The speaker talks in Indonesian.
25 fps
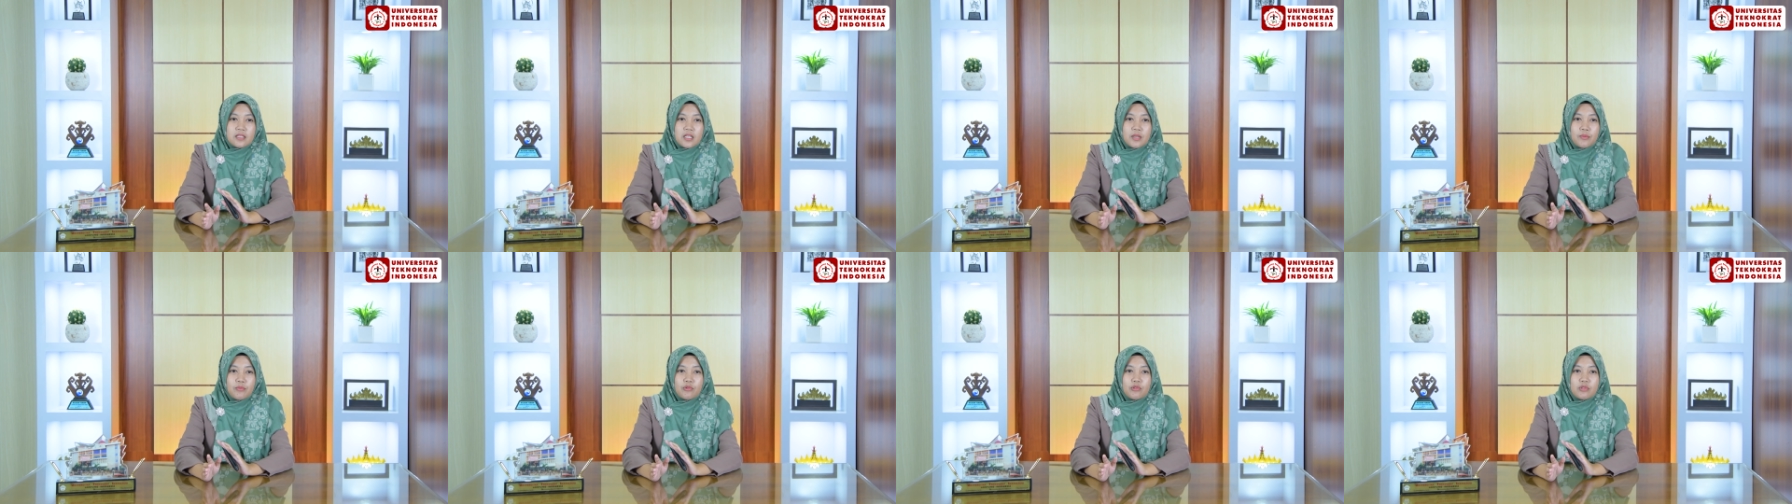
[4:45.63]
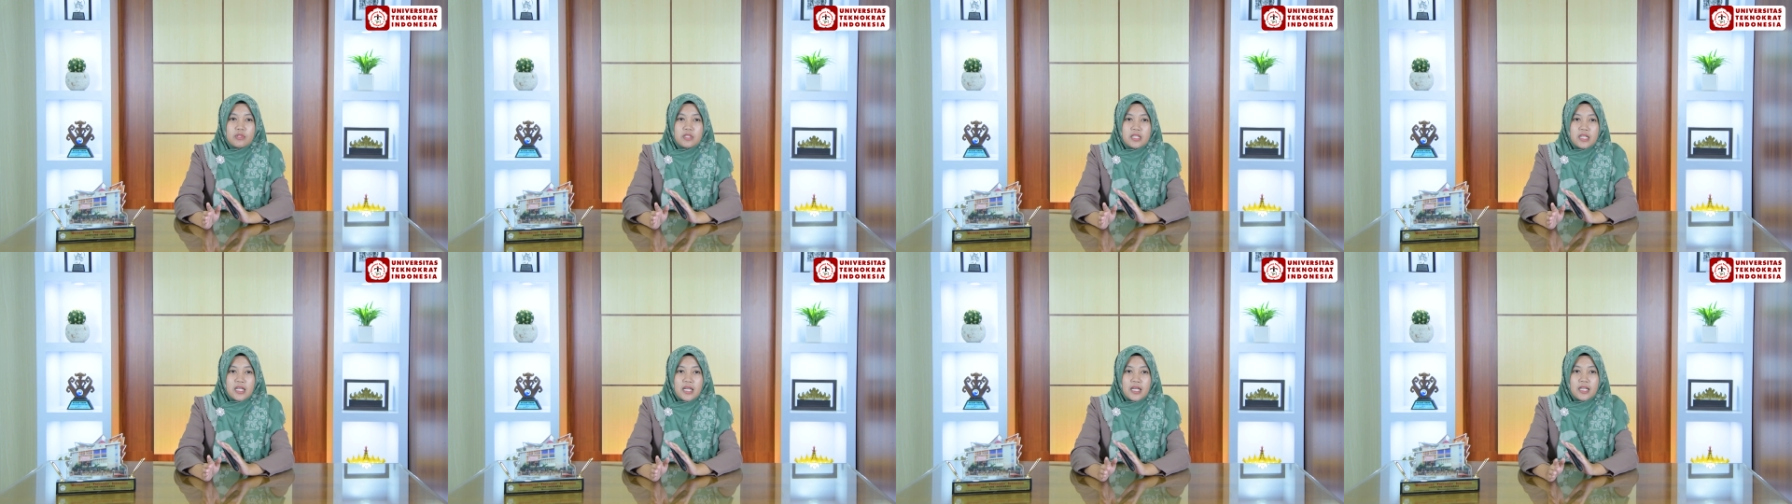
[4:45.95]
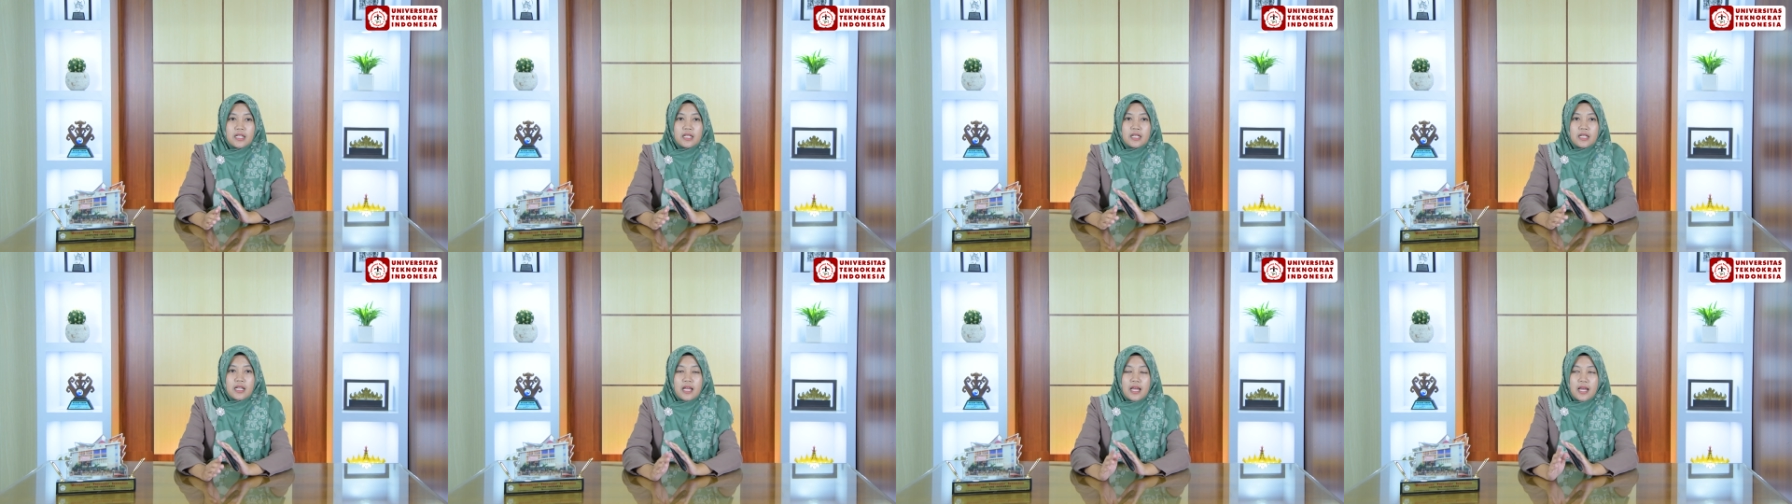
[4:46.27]

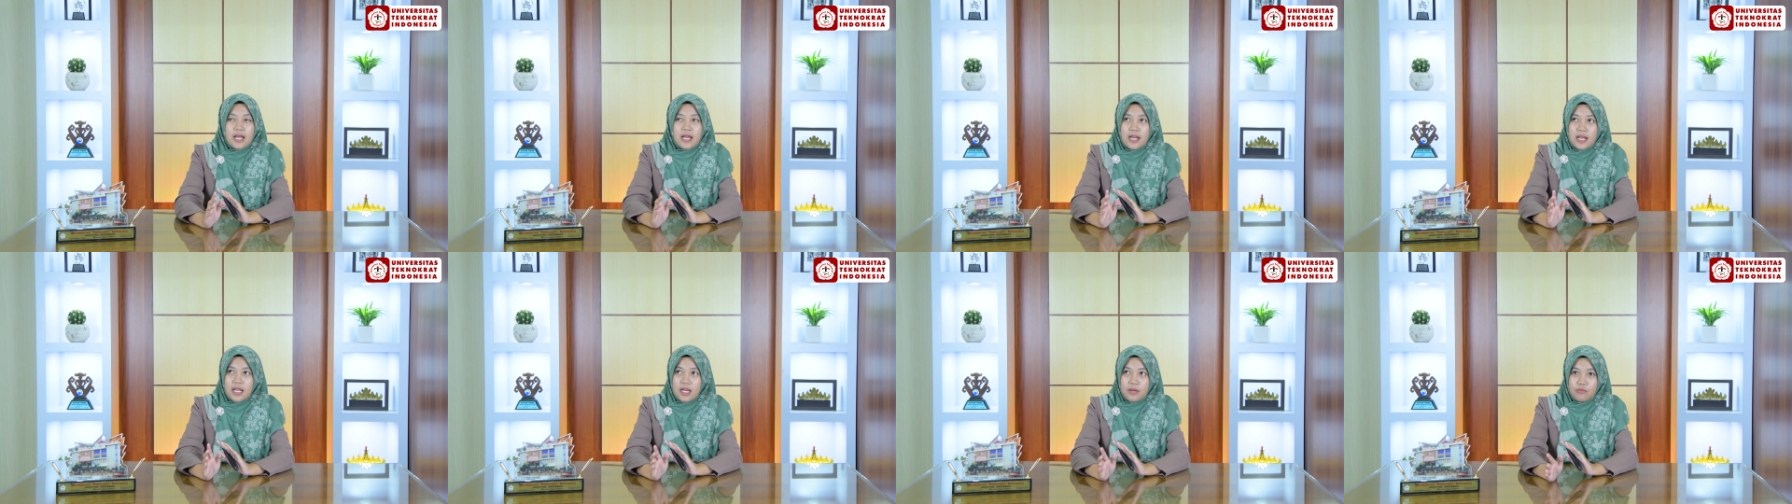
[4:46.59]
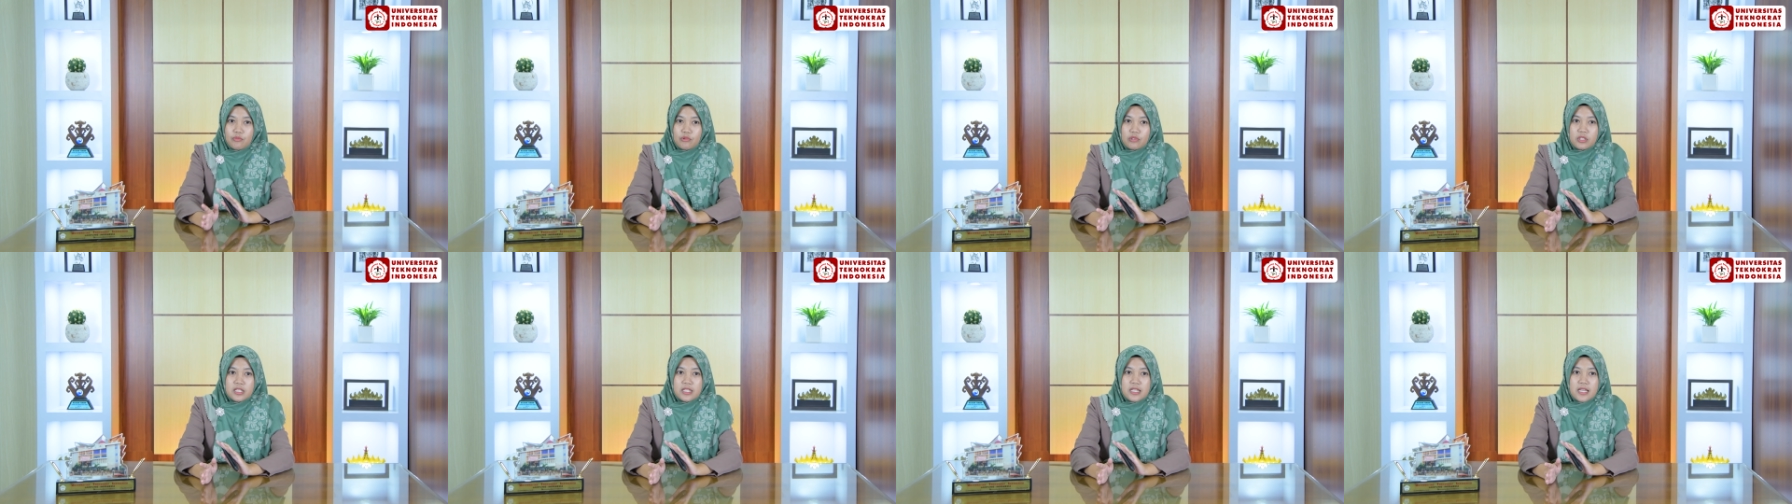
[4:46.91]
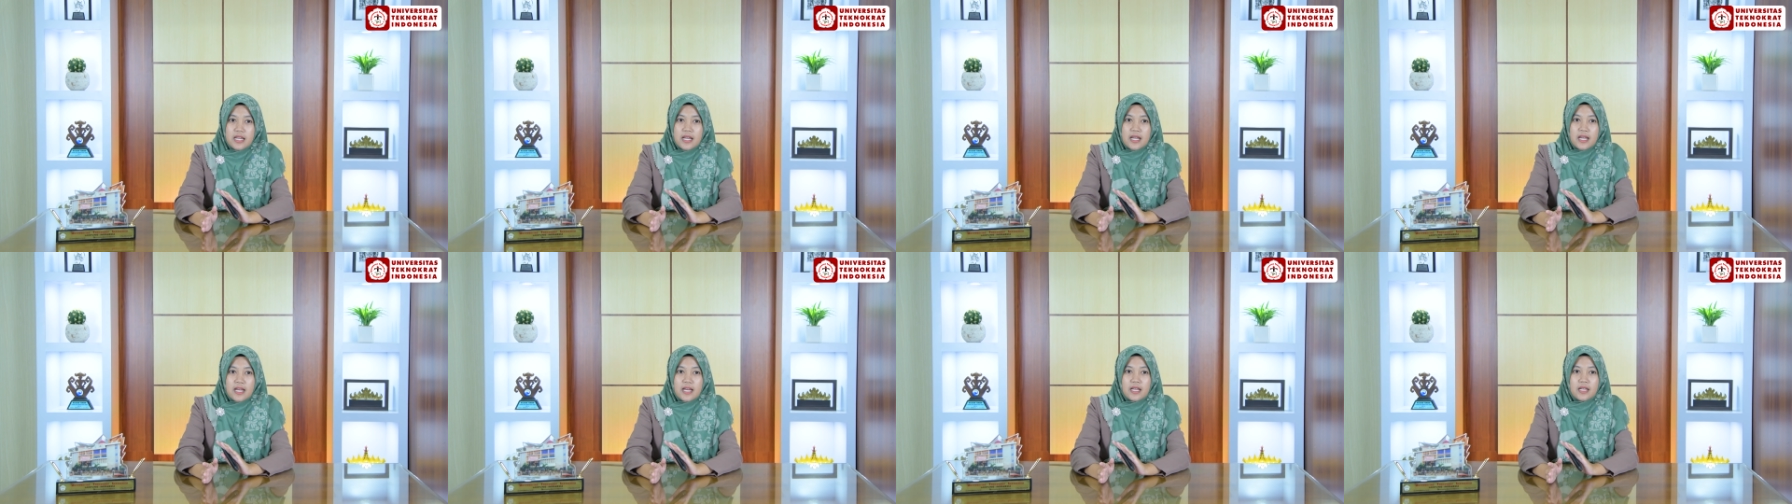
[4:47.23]
Kemudian ahlak
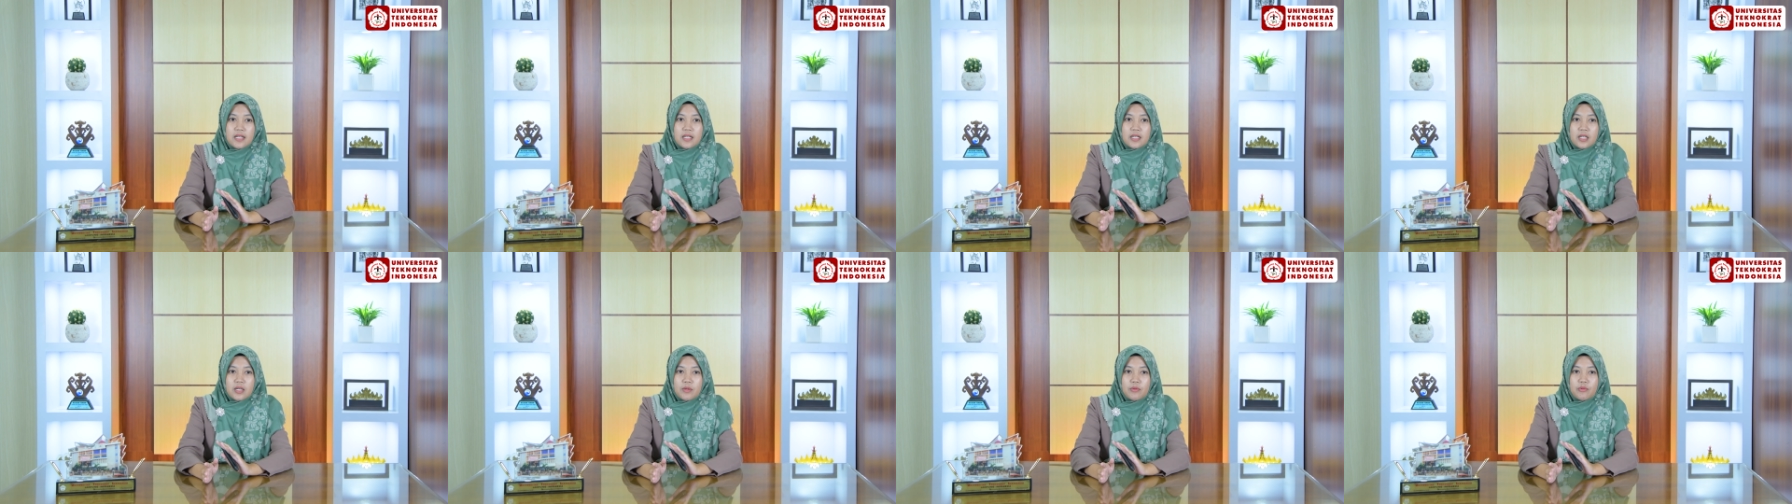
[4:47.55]
mulia,